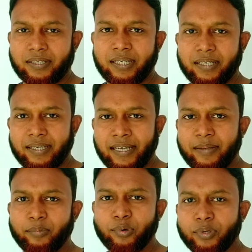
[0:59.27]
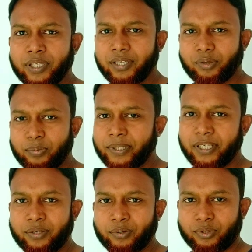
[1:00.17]
ঠিক এই মুহূর্তে তুমি
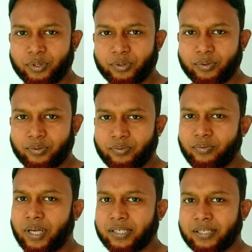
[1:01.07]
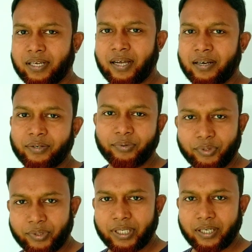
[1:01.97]
কি করছো হোয়াট আর ইউ
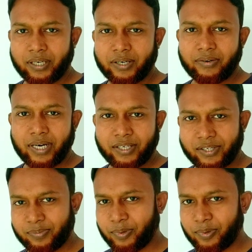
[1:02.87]
ডুইং রাইট দিস